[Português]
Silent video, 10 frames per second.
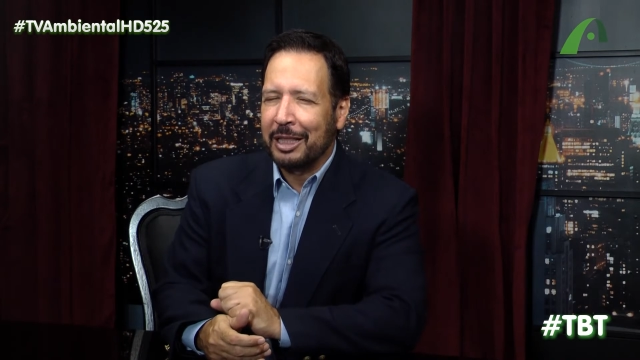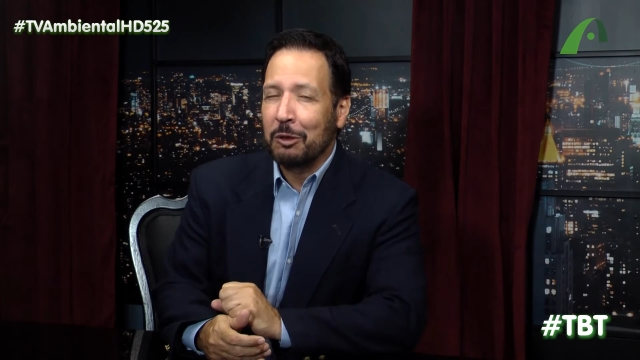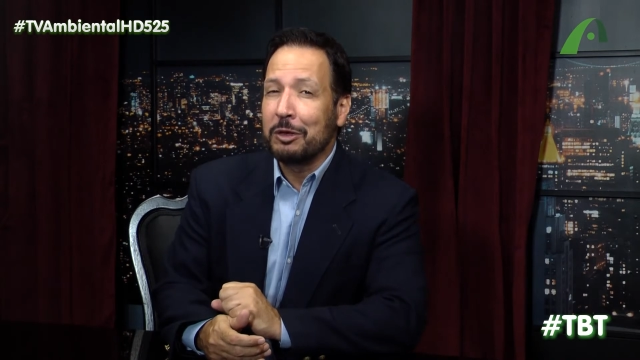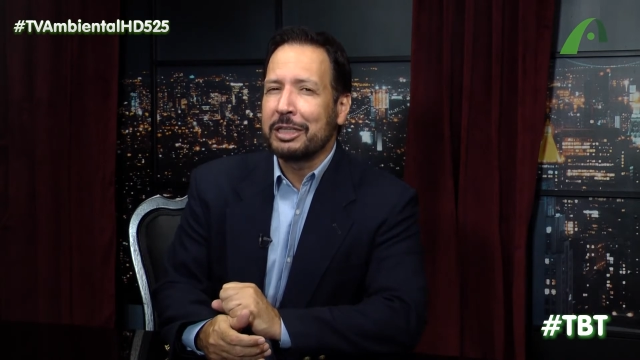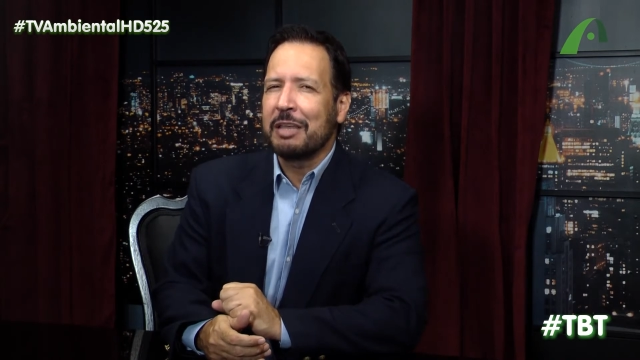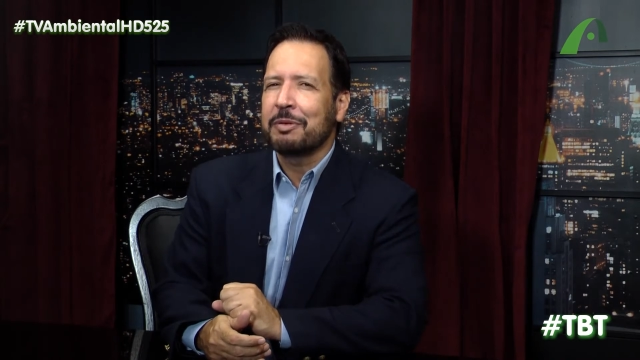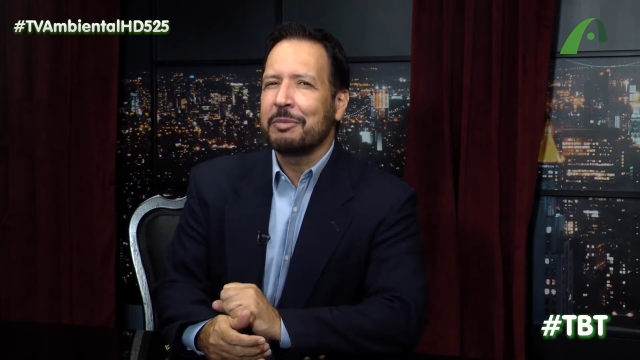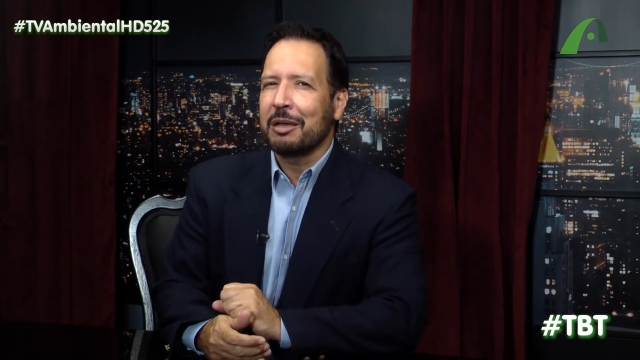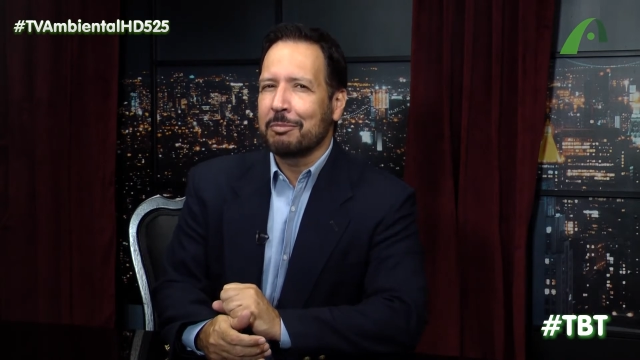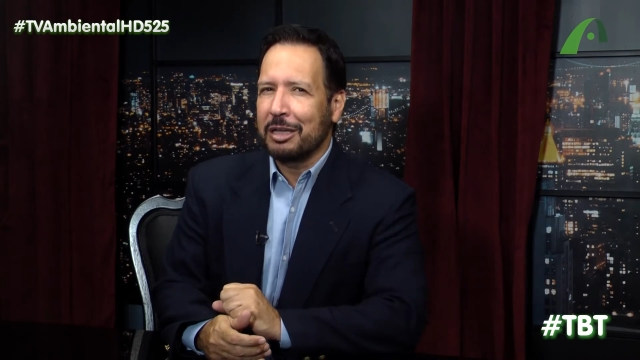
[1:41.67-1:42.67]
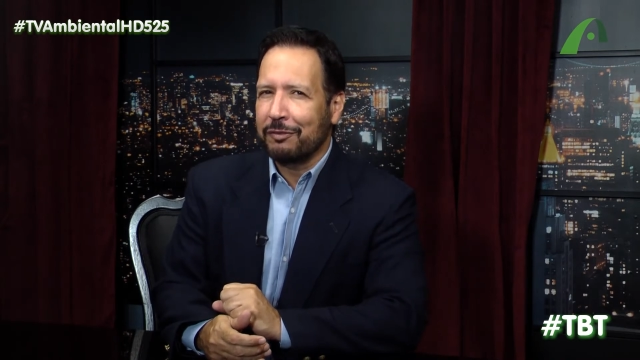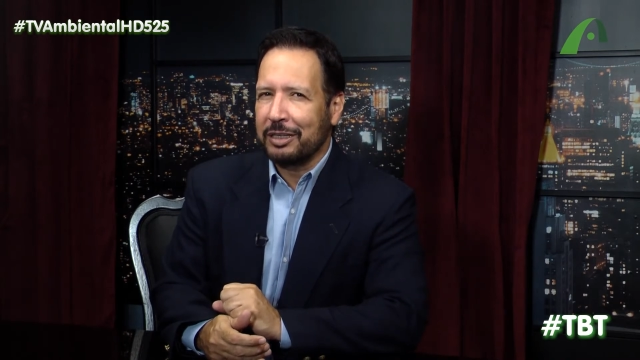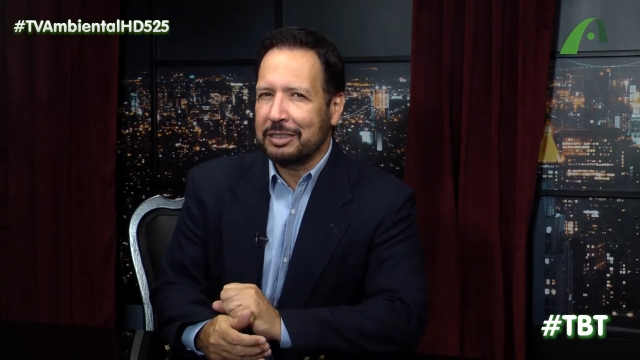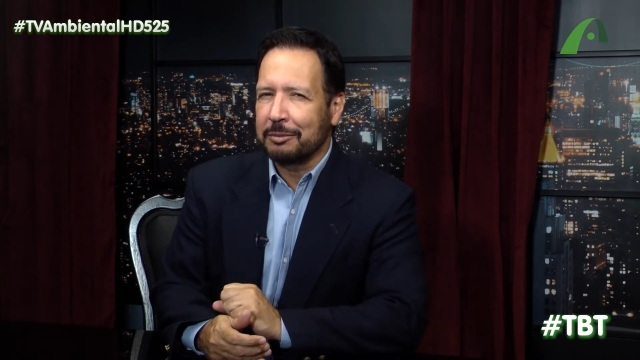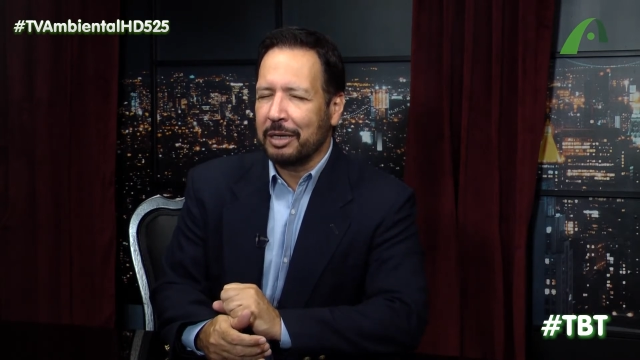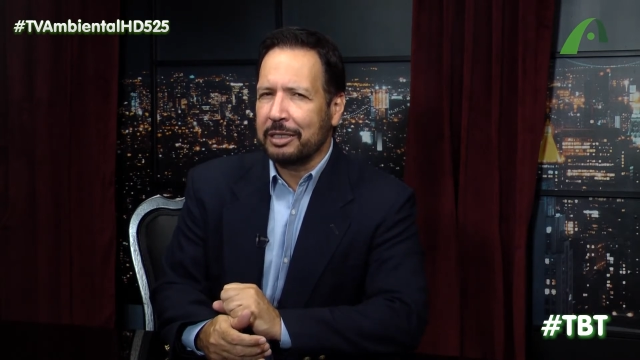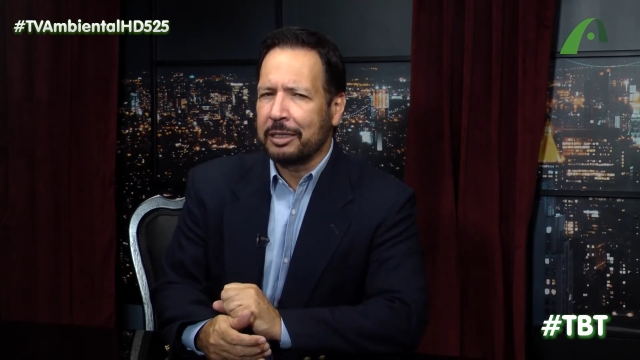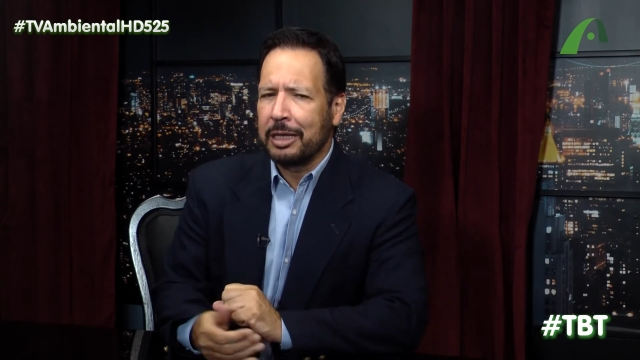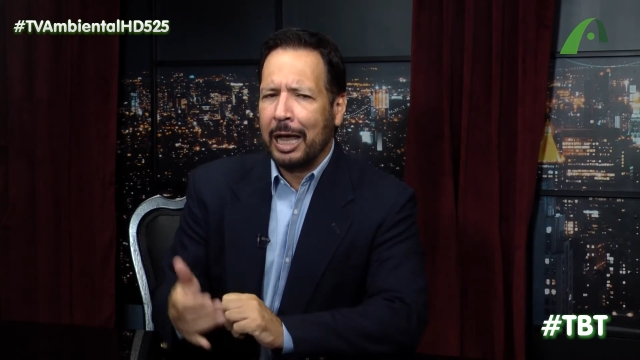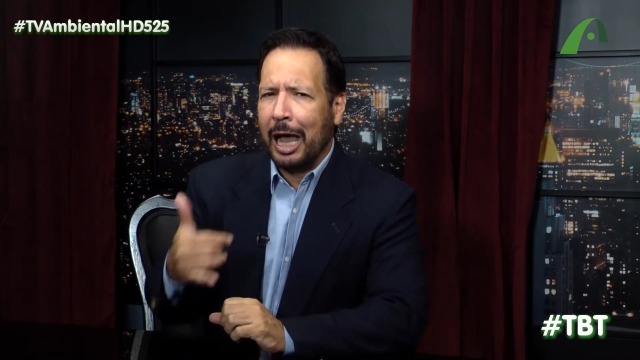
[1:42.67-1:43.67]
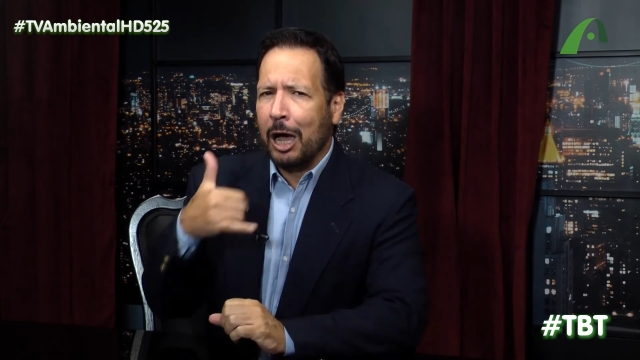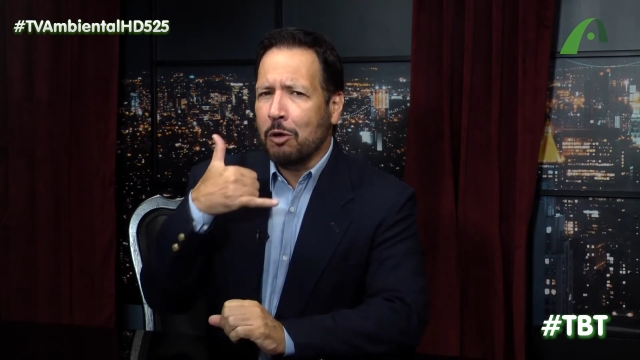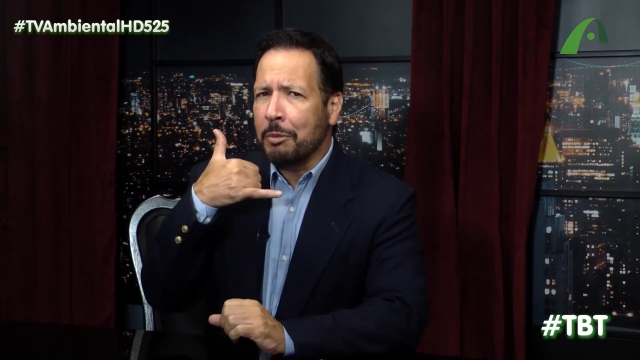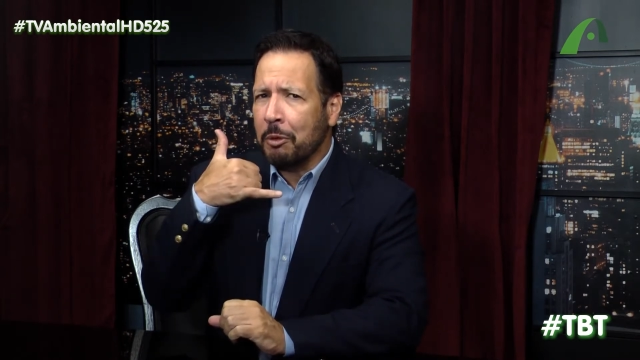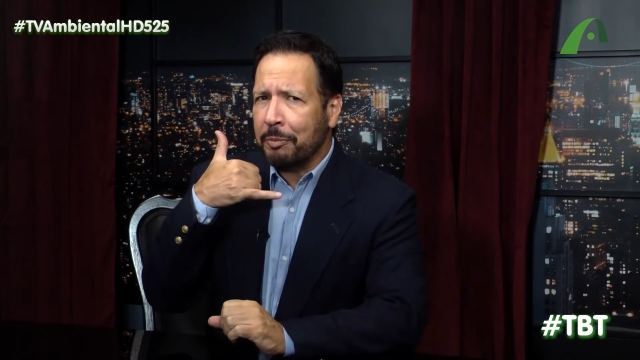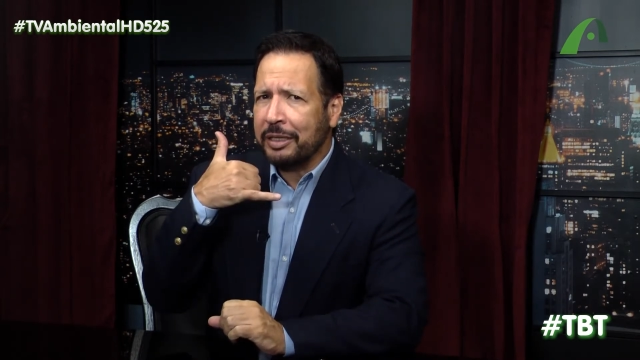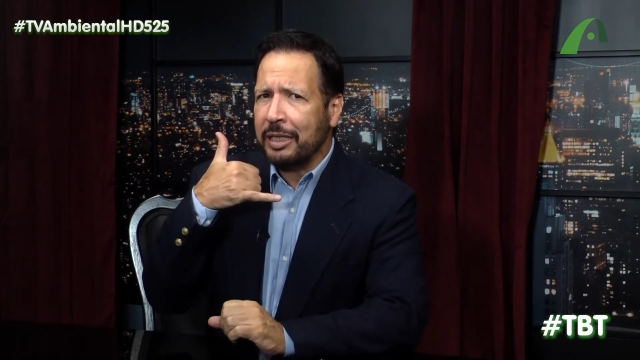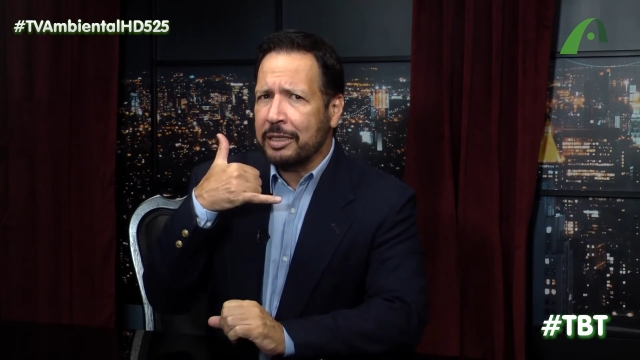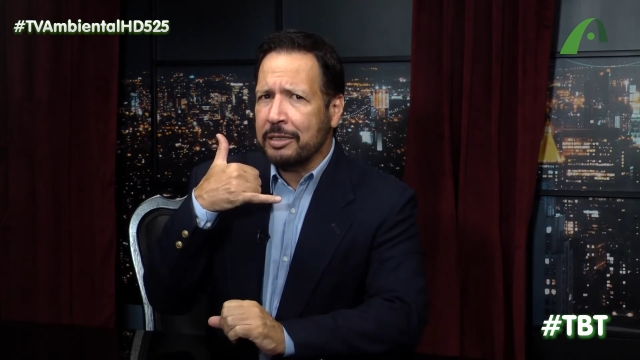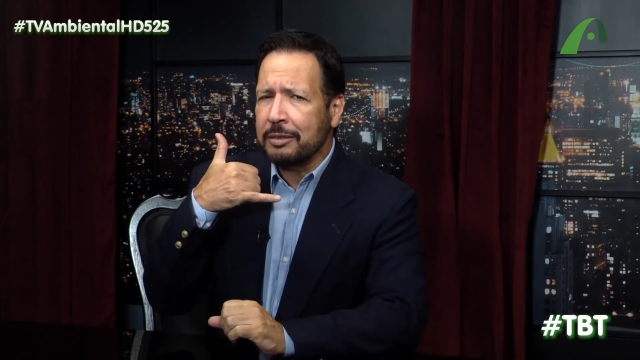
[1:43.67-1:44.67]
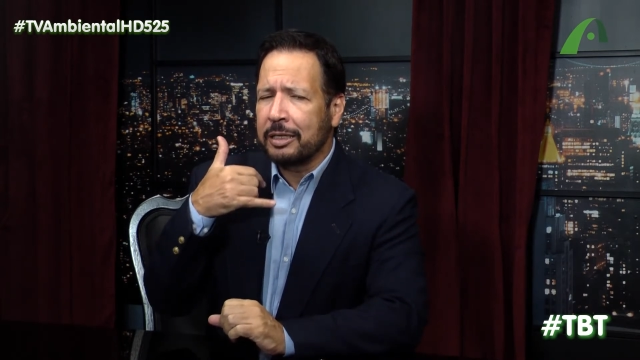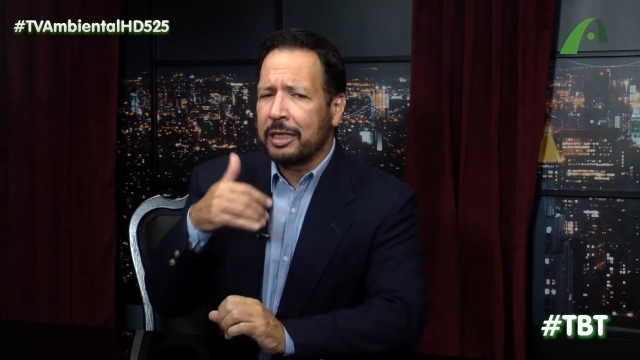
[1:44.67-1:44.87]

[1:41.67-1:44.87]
Eu liguei para minha mãe e falei assim: mãe, arruma meu pai aí,